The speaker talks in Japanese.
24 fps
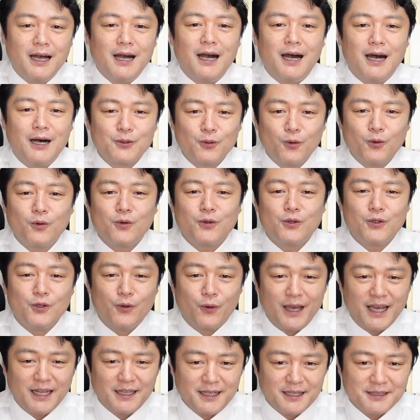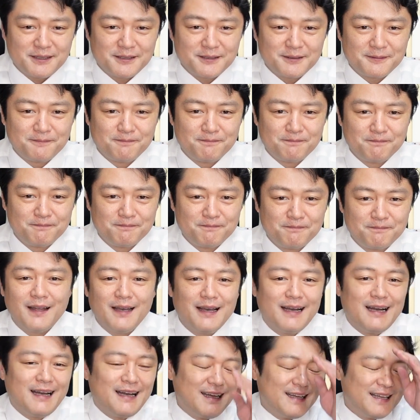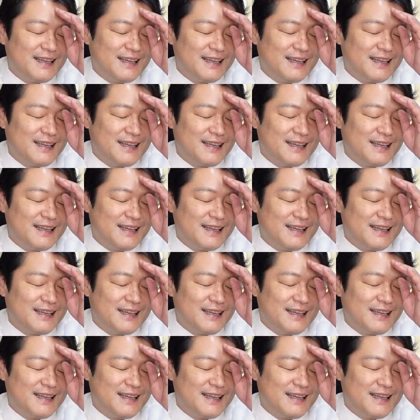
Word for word: あの予言です。あ、